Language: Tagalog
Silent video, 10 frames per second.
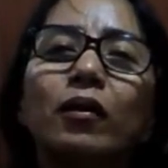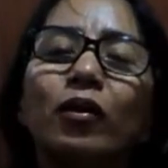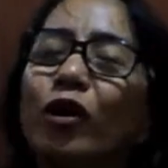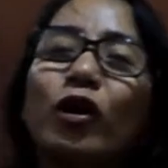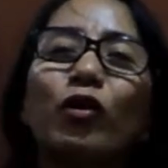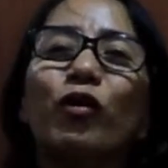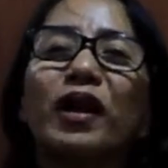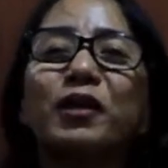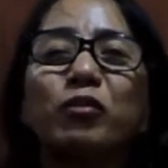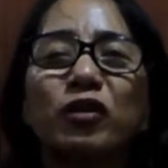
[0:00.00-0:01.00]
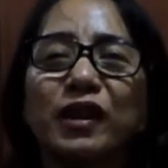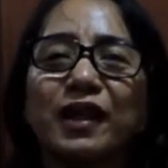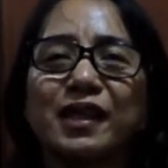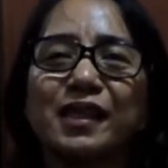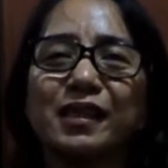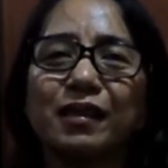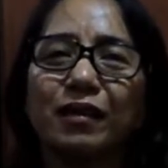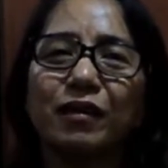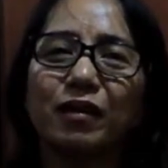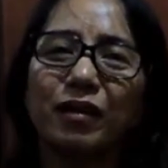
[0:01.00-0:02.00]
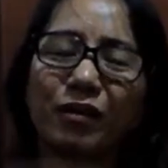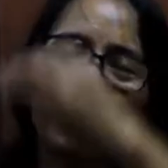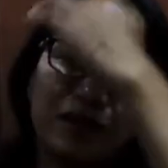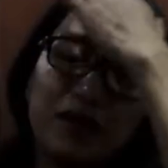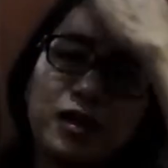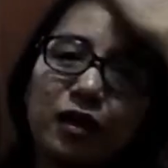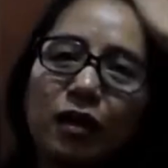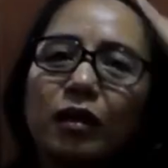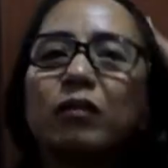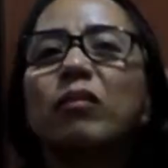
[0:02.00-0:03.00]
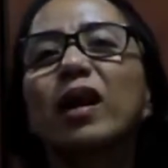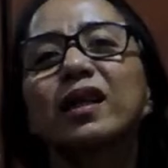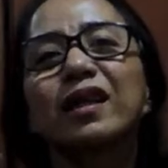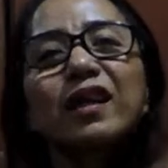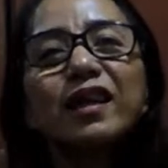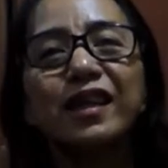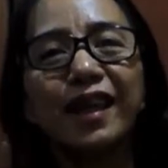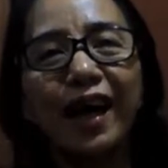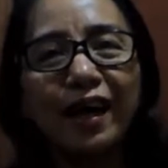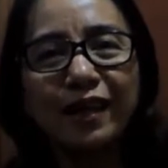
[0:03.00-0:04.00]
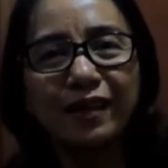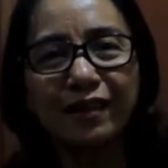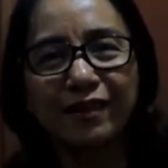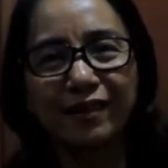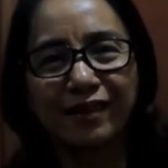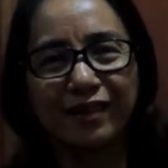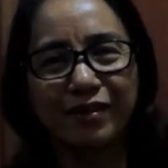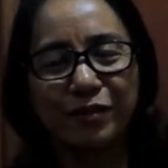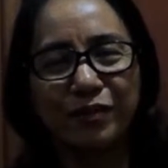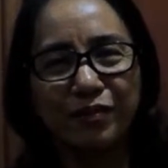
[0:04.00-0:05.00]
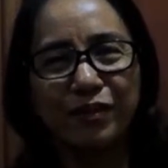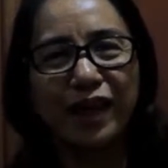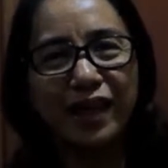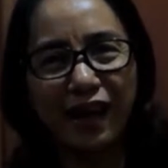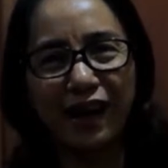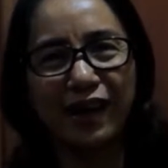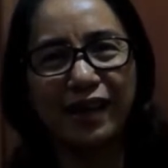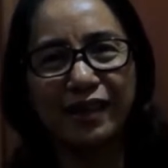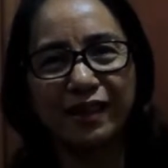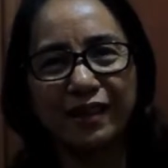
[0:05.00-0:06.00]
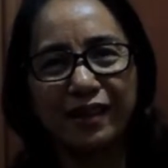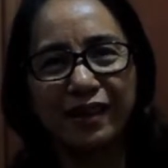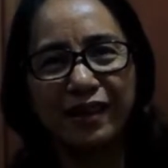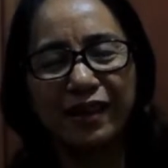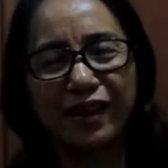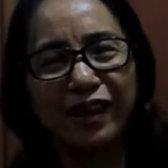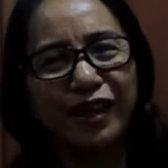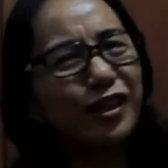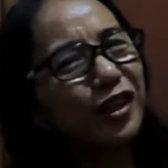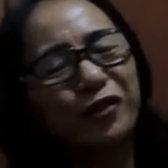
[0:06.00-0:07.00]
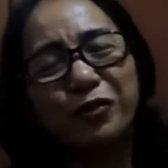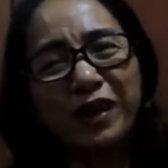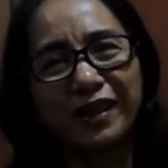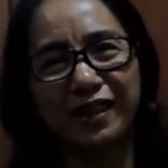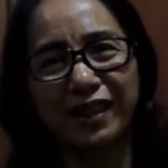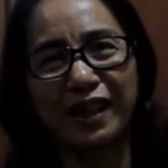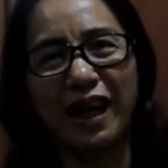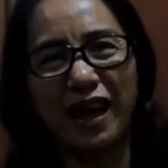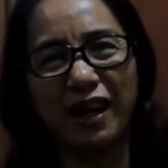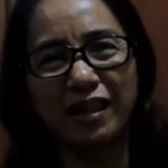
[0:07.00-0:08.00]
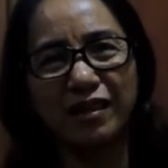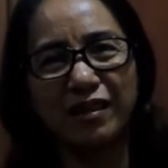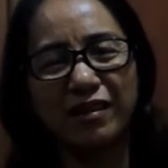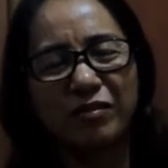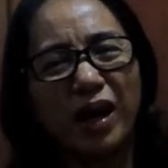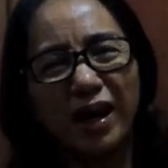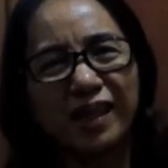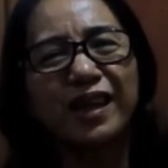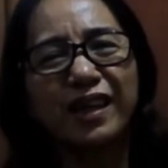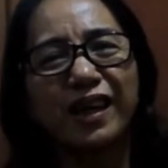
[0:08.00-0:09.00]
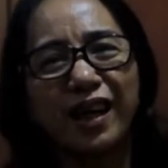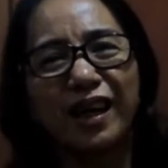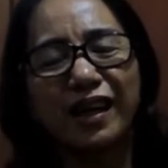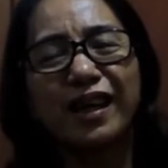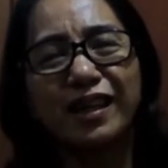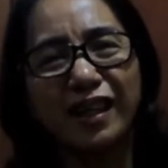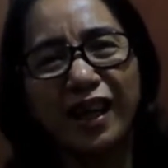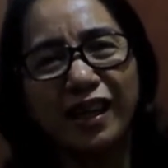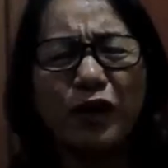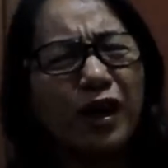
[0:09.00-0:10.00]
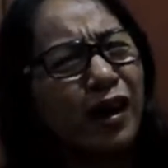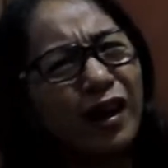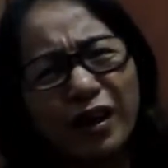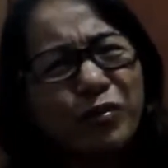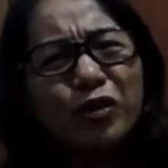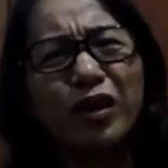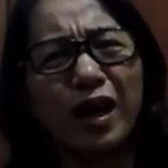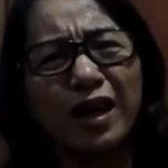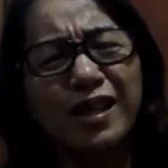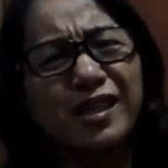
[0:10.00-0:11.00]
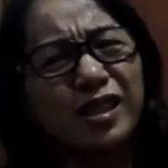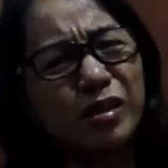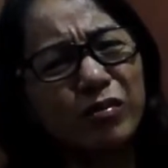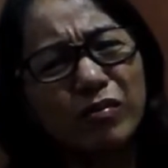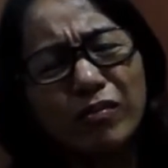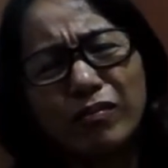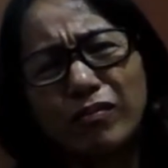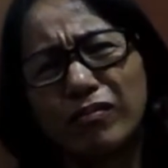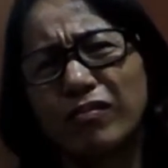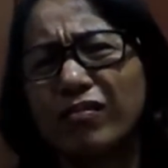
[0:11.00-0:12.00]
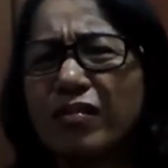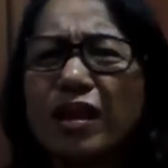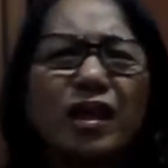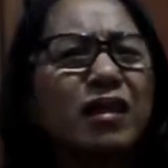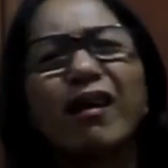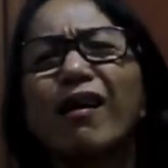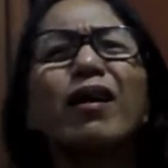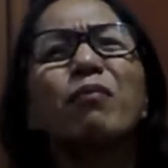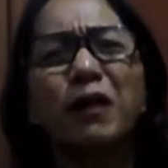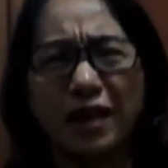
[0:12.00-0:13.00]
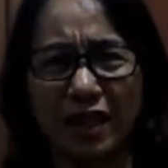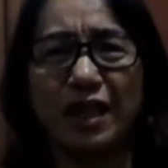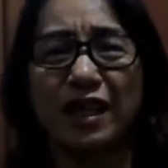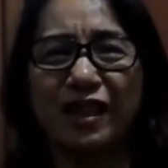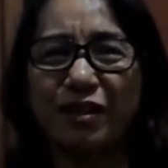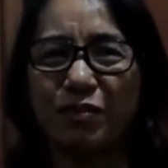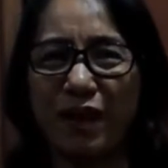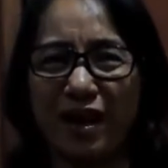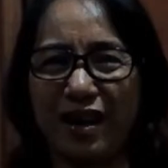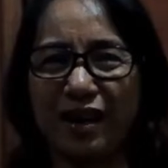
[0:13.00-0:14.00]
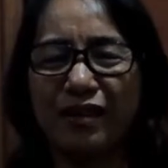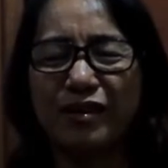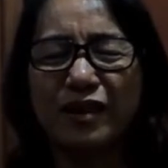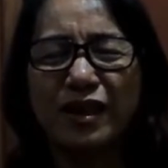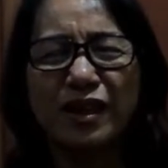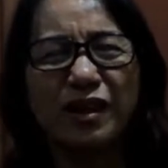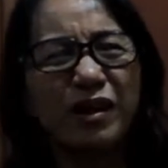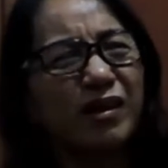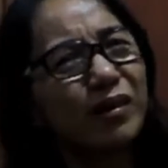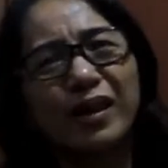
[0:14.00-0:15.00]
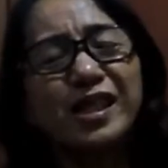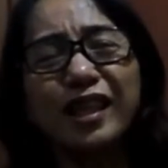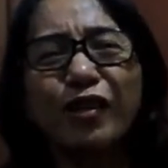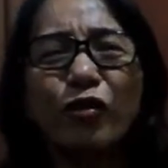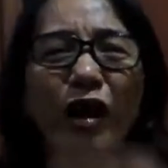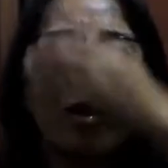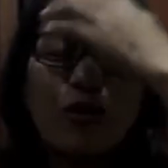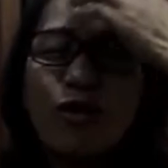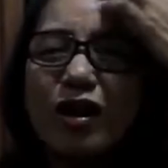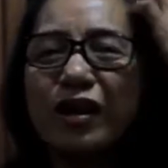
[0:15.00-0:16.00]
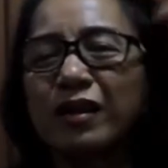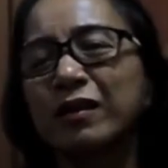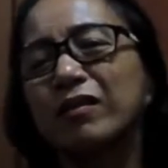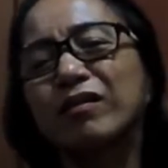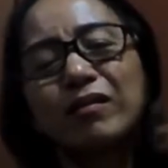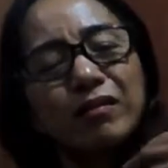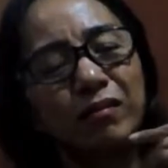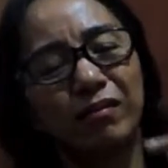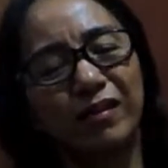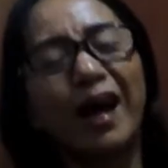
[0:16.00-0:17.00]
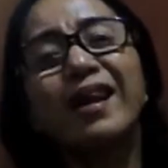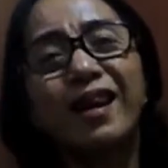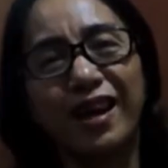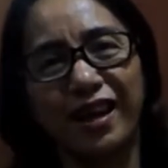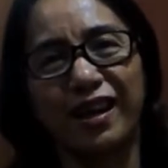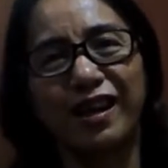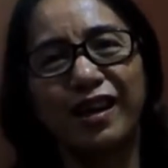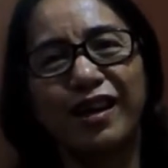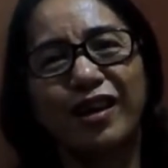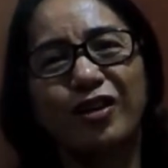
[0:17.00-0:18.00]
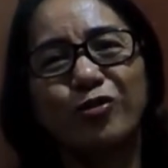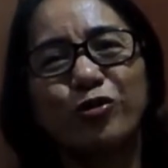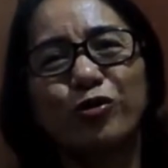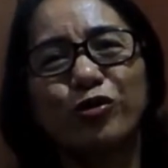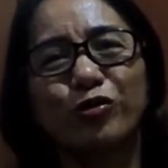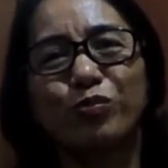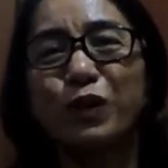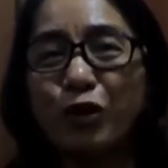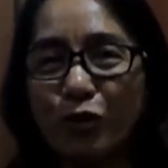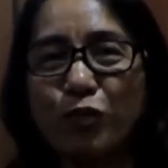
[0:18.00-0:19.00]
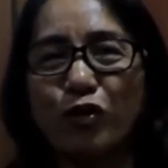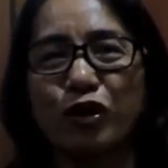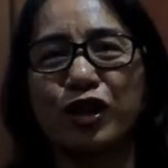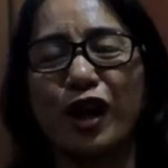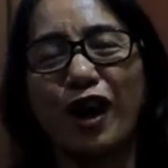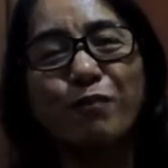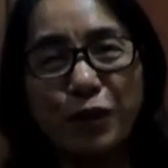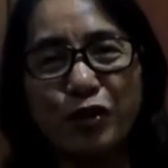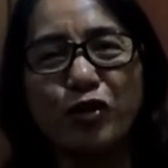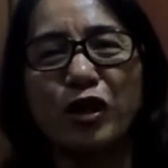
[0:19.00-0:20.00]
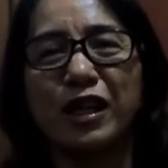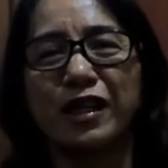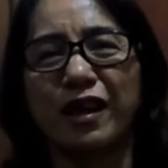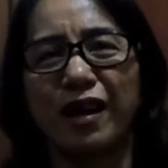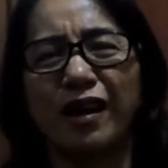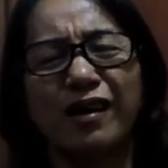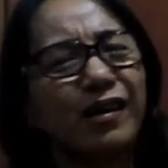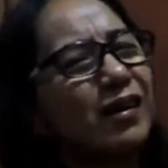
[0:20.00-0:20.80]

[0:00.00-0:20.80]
oh, Joaquin Montes, bakit ka ganyan? My God, hindi ko maintindihan. Bakit ka nagkakaganyan? Alam nyo guys, nakakapanggigil, ba? Diba? Kasi kung ako ang nanay nung binugbog niya, binuli niya,